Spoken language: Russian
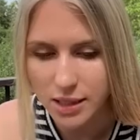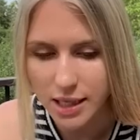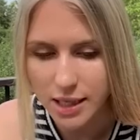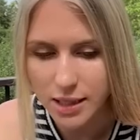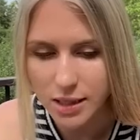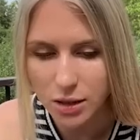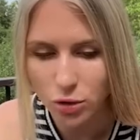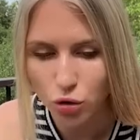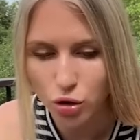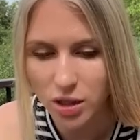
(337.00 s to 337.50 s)

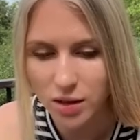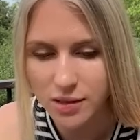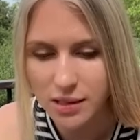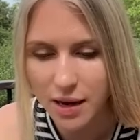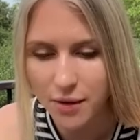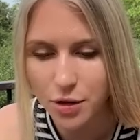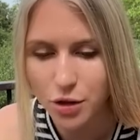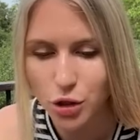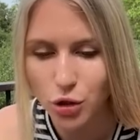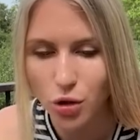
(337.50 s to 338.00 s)
Здесь нужно
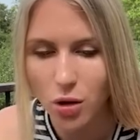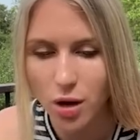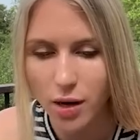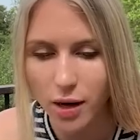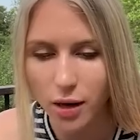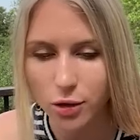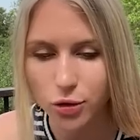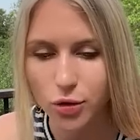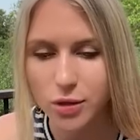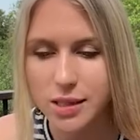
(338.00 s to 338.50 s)
ставить выбрать
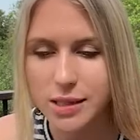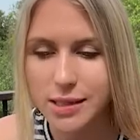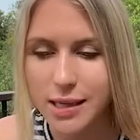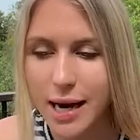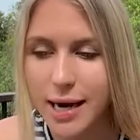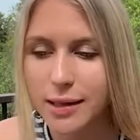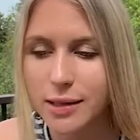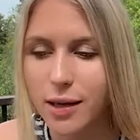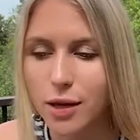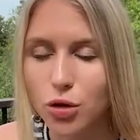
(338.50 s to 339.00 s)
URL, то есть
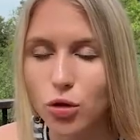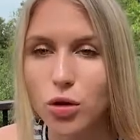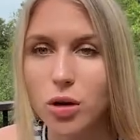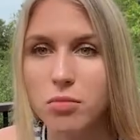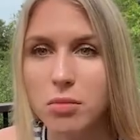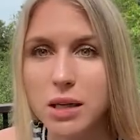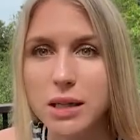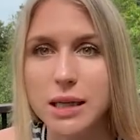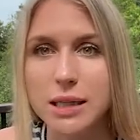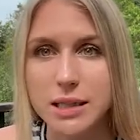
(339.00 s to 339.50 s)
сайт,
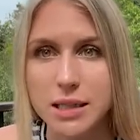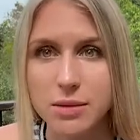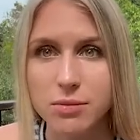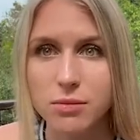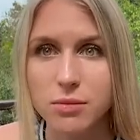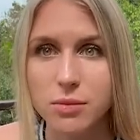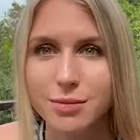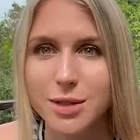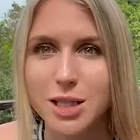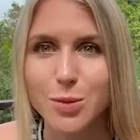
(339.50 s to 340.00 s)
который мы
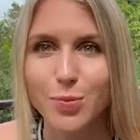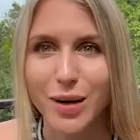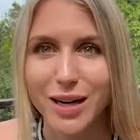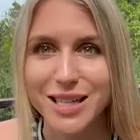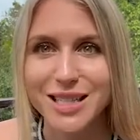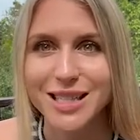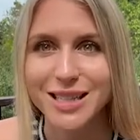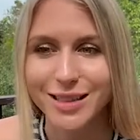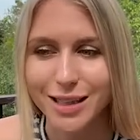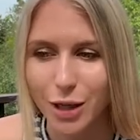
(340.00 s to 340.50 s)
хотим
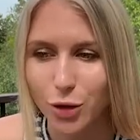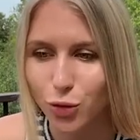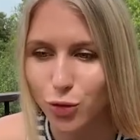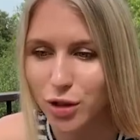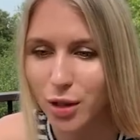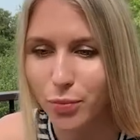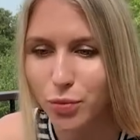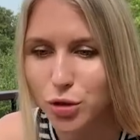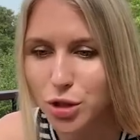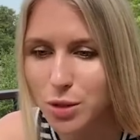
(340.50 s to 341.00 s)
спарсить дату.
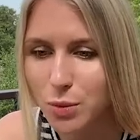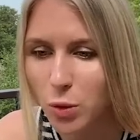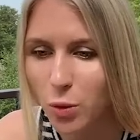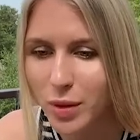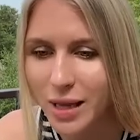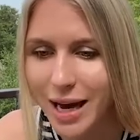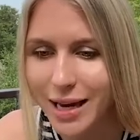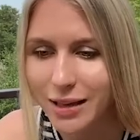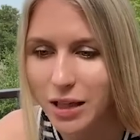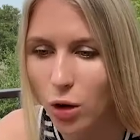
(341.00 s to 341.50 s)
Допустим, у
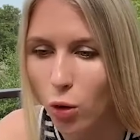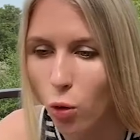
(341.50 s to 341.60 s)
меня это